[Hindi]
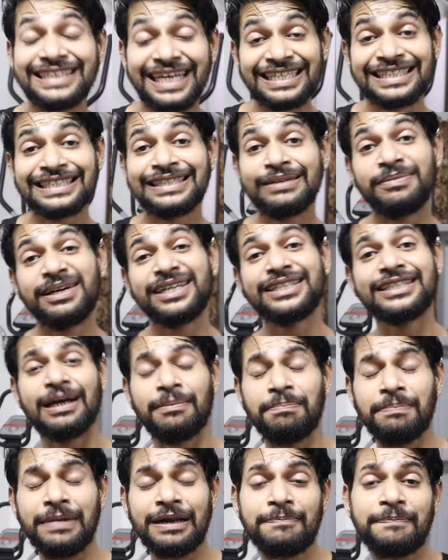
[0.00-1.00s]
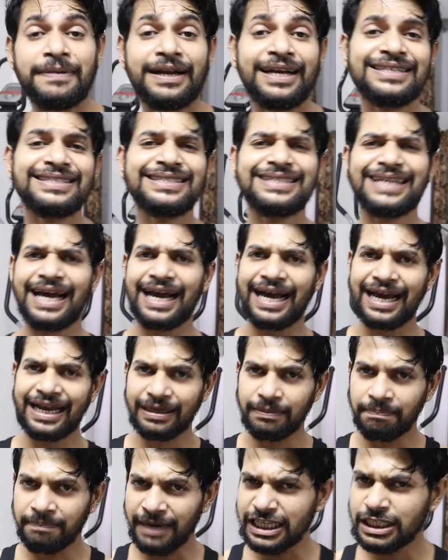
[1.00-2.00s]
चेस्ट में डंबल प्रेस
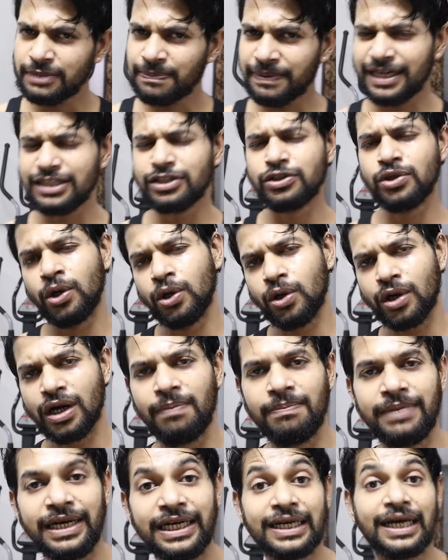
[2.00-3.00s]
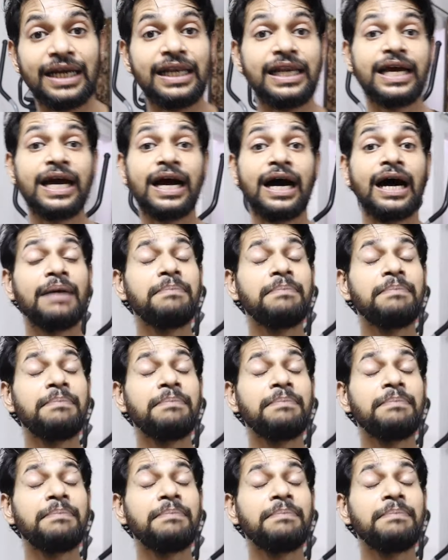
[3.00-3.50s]
एंड बेंच प्रेस दोनों कंप्लीट कर लिए